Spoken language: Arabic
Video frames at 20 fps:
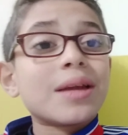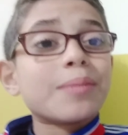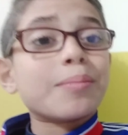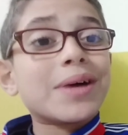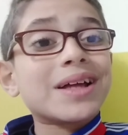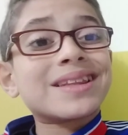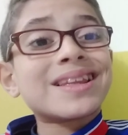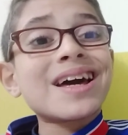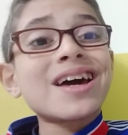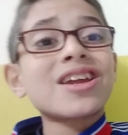
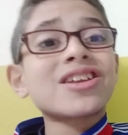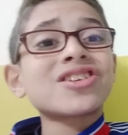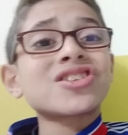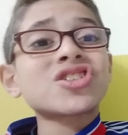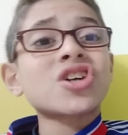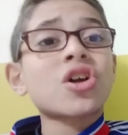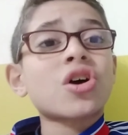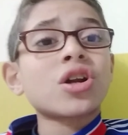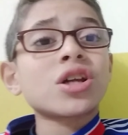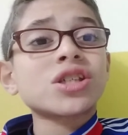لما الدايره
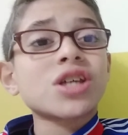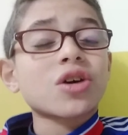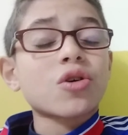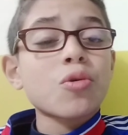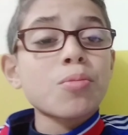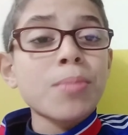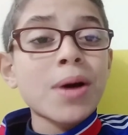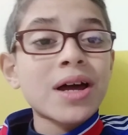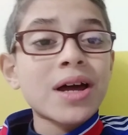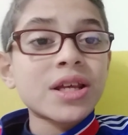تصغر خالص
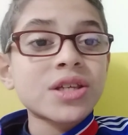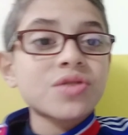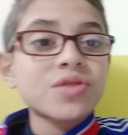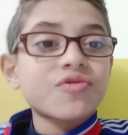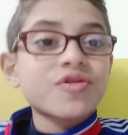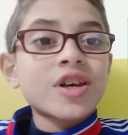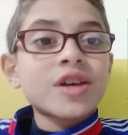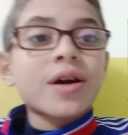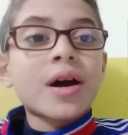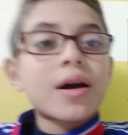هيكون بقى ناس
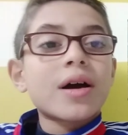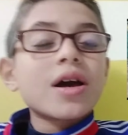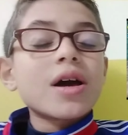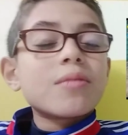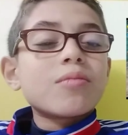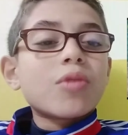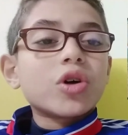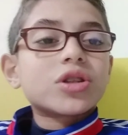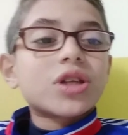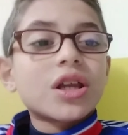فيها
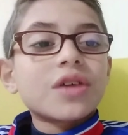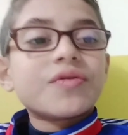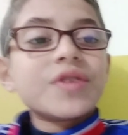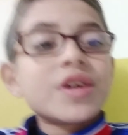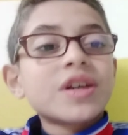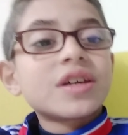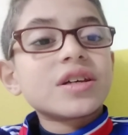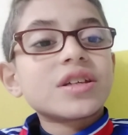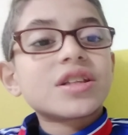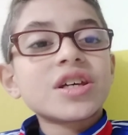
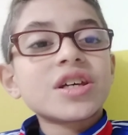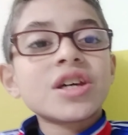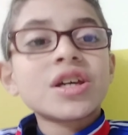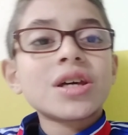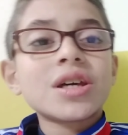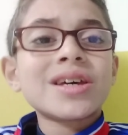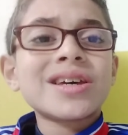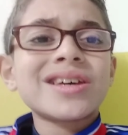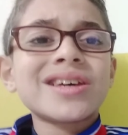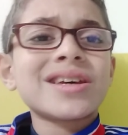محترفين
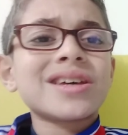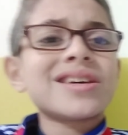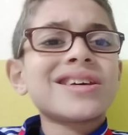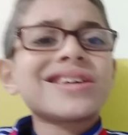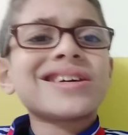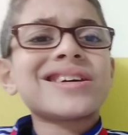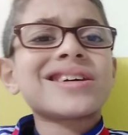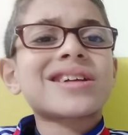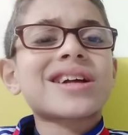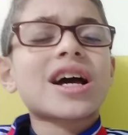
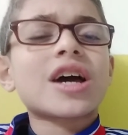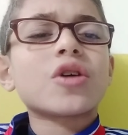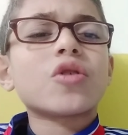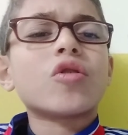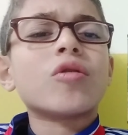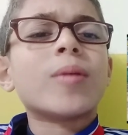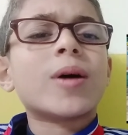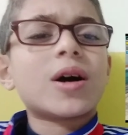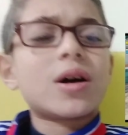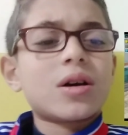كتير
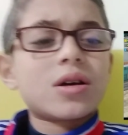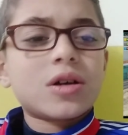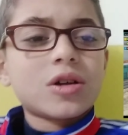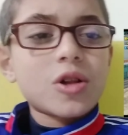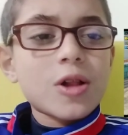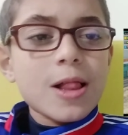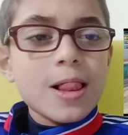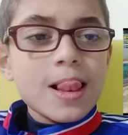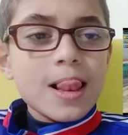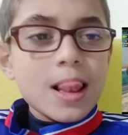ايوه بقى
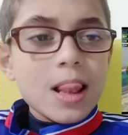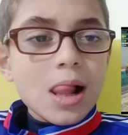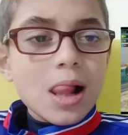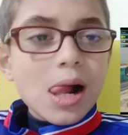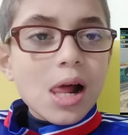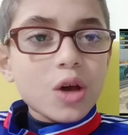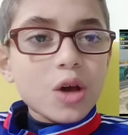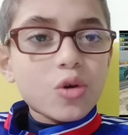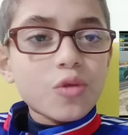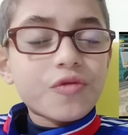
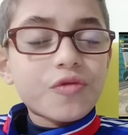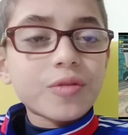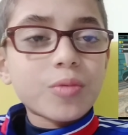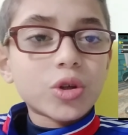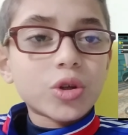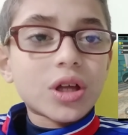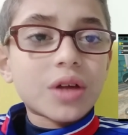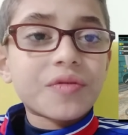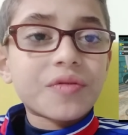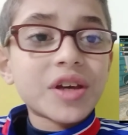يكون في
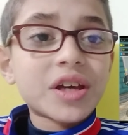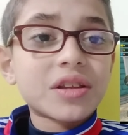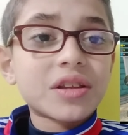محترفين